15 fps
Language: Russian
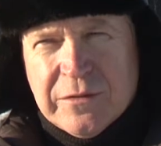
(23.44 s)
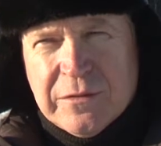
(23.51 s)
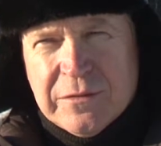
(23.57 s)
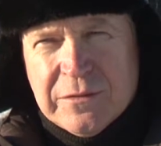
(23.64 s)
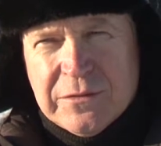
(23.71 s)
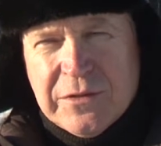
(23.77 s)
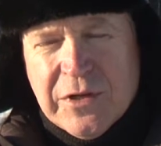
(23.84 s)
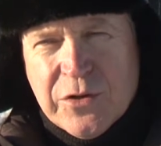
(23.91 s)

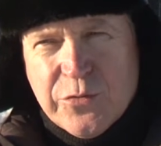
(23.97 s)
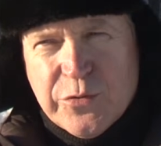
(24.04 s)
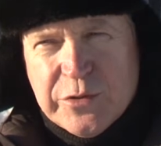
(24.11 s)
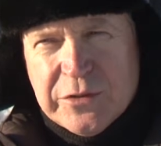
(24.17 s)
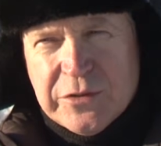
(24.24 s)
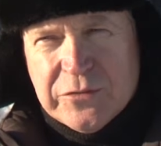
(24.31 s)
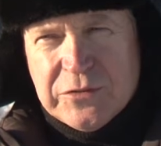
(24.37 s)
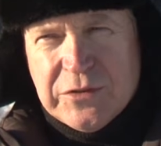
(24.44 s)
э,
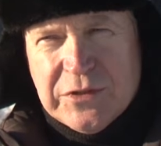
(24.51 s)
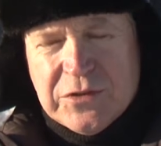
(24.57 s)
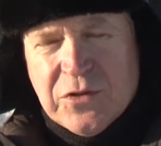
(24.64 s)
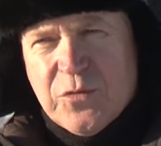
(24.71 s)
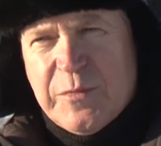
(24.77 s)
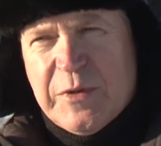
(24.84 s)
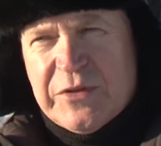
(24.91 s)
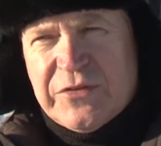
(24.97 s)
доходит до, до
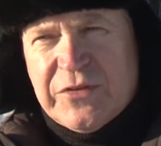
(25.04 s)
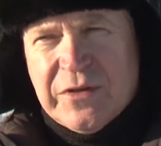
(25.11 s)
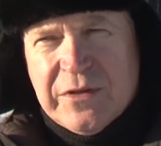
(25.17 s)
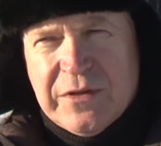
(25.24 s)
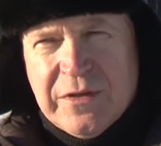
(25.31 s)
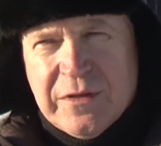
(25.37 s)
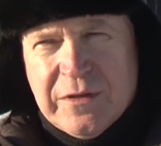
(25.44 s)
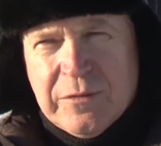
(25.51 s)
того места,
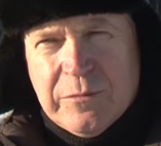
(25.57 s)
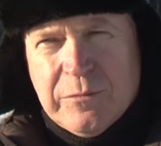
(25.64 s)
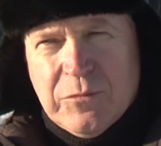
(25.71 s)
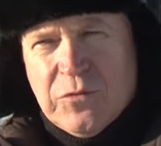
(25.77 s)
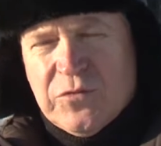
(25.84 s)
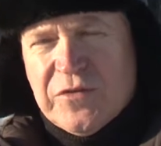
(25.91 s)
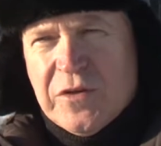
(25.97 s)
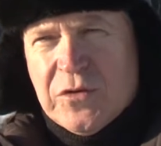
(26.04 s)
где
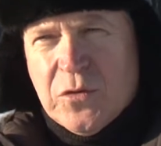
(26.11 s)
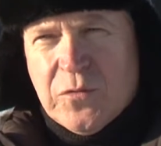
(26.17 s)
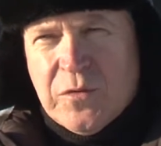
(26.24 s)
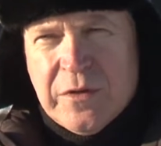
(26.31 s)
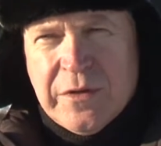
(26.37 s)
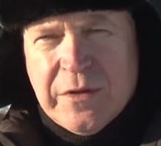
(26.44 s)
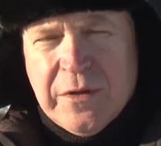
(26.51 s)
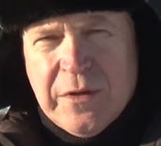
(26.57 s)

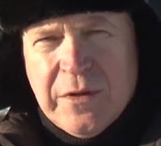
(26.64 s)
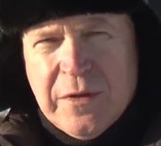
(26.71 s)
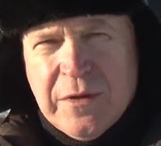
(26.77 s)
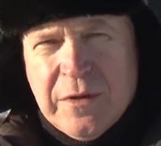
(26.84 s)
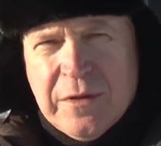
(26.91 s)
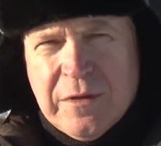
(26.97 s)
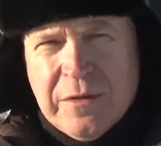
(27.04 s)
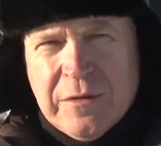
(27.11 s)
установлен
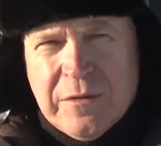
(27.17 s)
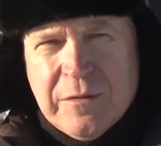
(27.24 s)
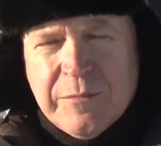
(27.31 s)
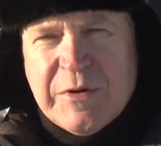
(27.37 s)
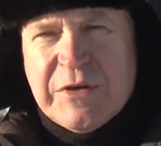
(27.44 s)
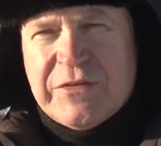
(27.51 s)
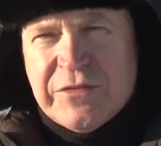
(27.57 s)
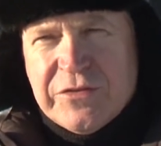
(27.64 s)
э,
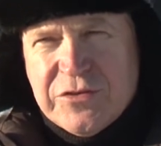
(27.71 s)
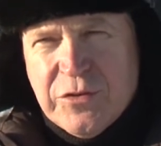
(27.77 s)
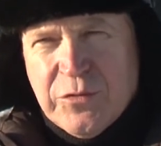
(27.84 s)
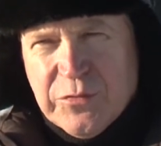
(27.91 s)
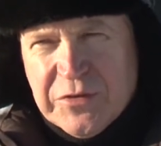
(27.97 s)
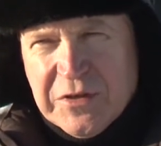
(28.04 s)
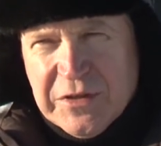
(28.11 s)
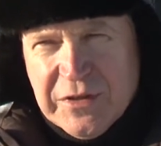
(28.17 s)
мыс
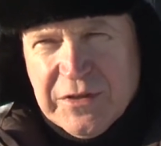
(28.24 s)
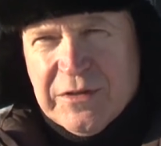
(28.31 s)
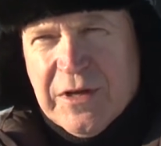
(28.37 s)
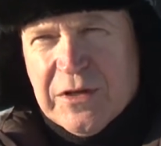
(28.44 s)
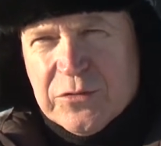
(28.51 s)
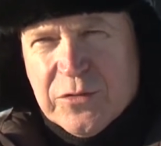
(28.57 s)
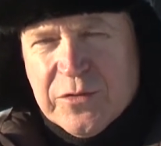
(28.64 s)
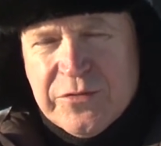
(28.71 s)
Челюскина,
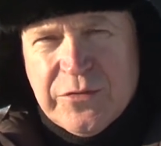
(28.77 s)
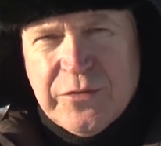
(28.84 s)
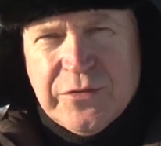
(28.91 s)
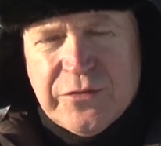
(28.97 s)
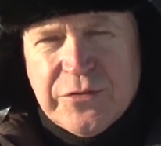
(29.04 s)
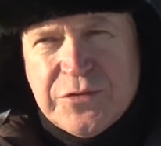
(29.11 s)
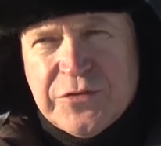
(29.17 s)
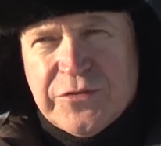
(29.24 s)
который
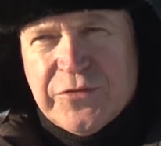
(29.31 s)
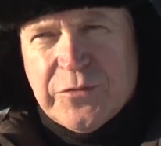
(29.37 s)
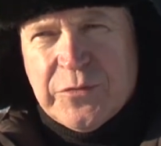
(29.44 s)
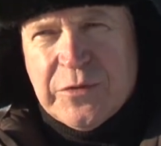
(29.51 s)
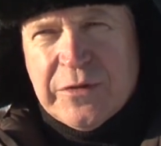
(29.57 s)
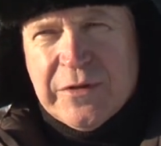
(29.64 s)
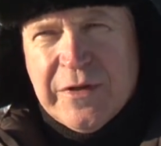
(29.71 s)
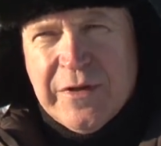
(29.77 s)
сегодня
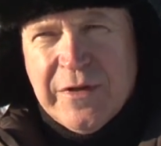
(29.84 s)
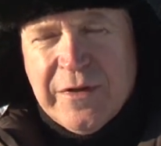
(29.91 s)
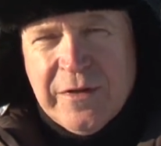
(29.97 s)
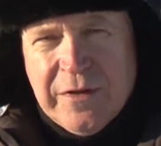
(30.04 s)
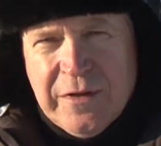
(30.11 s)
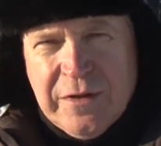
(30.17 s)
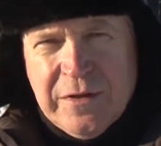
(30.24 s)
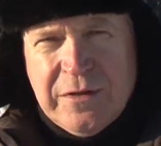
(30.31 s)
существует.
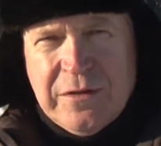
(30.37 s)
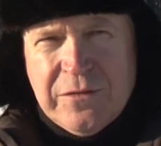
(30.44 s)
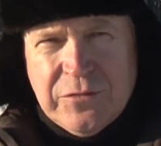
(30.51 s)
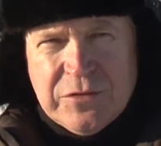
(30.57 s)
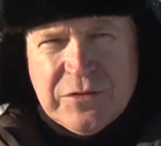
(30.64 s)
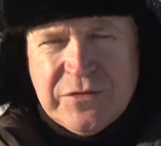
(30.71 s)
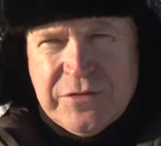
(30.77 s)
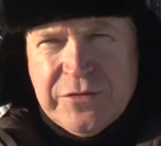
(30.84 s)
И
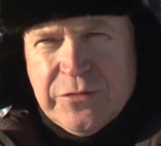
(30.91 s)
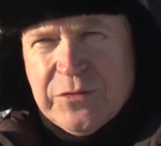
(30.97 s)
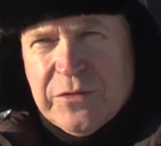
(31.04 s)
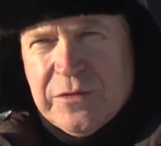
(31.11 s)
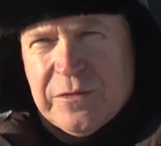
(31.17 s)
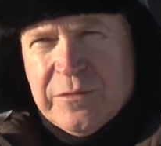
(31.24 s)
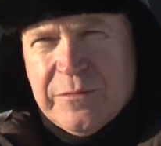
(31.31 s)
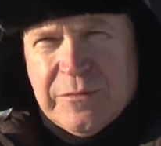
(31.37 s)
вот
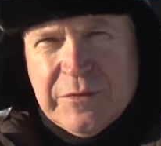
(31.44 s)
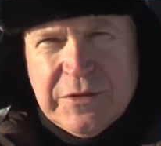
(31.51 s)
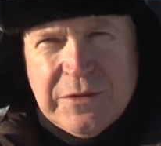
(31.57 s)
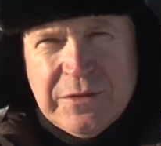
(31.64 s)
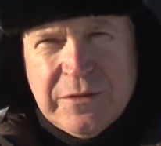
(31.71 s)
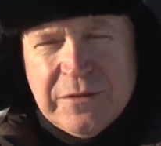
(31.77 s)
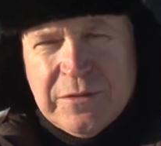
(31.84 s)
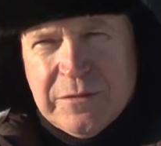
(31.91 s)
сегодня мы
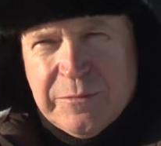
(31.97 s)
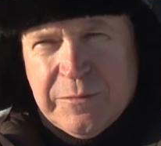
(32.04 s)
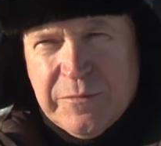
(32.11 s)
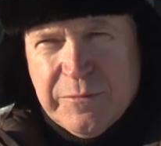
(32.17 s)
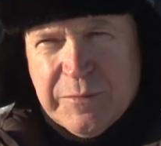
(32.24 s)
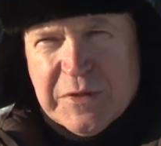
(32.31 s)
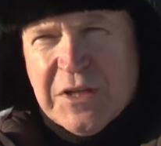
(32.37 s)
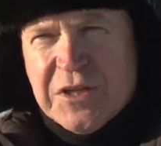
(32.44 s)
э,
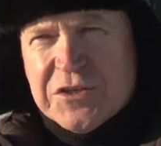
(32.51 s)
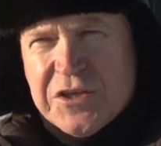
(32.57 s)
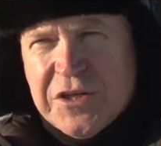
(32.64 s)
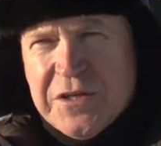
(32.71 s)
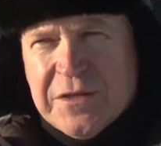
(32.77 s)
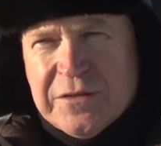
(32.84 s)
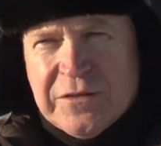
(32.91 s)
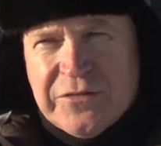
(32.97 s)

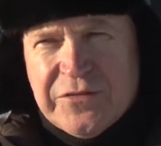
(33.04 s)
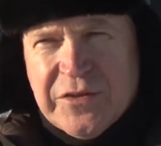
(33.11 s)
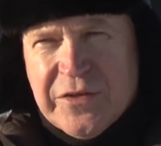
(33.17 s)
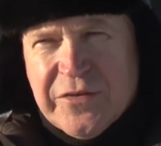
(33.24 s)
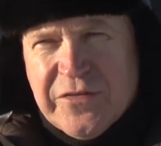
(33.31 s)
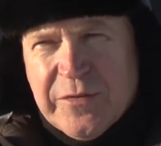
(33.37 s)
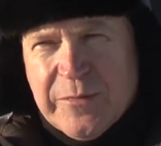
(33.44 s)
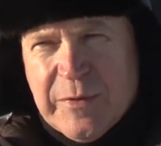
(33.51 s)
продолжение этой
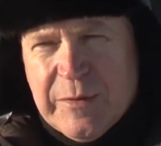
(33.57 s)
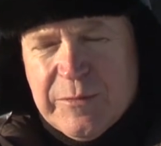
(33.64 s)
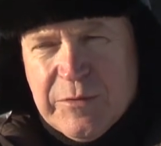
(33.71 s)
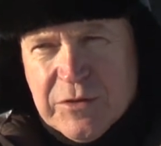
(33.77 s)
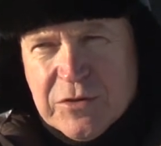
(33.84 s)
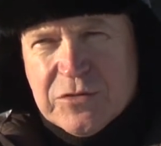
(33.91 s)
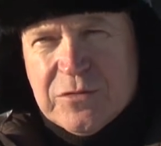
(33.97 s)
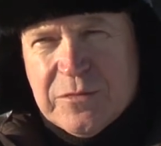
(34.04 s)
сцены снимаем,
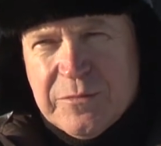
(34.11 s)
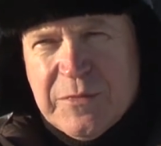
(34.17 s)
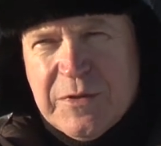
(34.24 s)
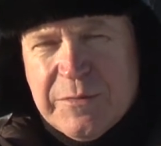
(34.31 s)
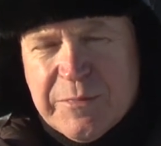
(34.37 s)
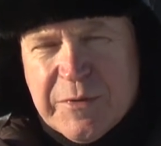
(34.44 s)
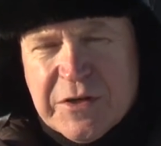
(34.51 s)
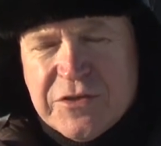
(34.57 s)
так что
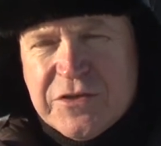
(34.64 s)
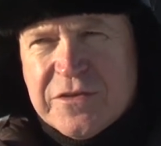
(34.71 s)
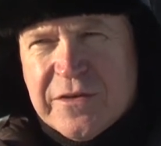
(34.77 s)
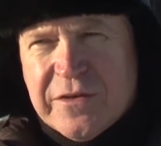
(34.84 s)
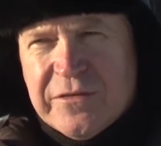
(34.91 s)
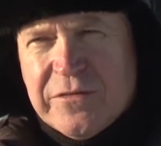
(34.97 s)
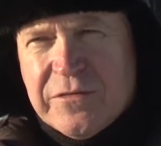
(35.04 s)
мы практически в